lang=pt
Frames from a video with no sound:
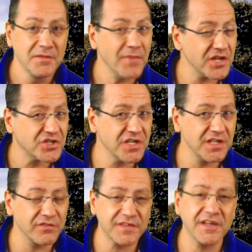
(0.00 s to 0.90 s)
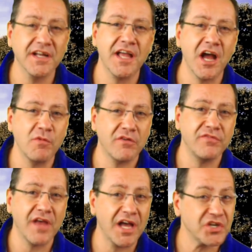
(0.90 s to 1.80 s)
Imagina você ganhar uma
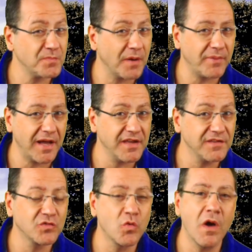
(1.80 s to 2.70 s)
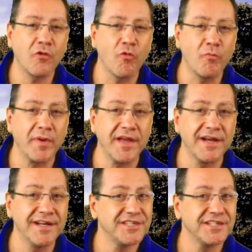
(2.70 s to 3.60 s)
viagem para Paris com um
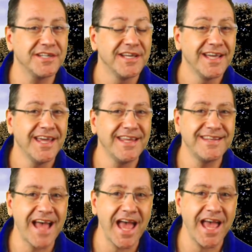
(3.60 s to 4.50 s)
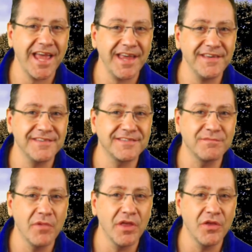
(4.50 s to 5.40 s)
acompanhante e 10
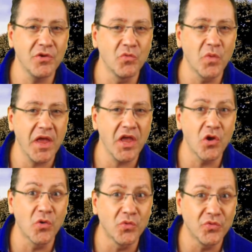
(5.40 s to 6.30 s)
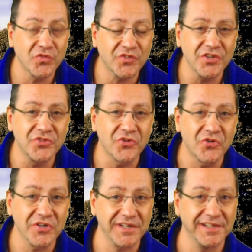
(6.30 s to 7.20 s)
mil euros em
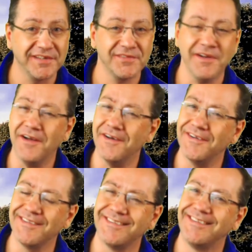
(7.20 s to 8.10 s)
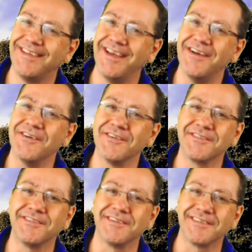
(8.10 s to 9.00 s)
tokens. Oh, Deus
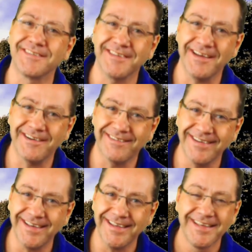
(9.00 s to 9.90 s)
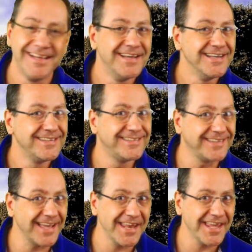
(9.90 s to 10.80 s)
do céu, hein?
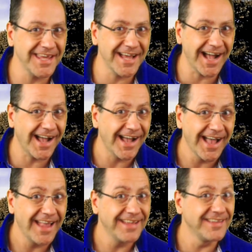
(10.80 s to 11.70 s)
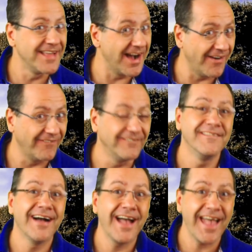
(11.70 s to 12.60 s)
Seria... Não,
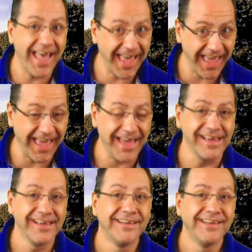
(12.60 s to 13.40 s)
é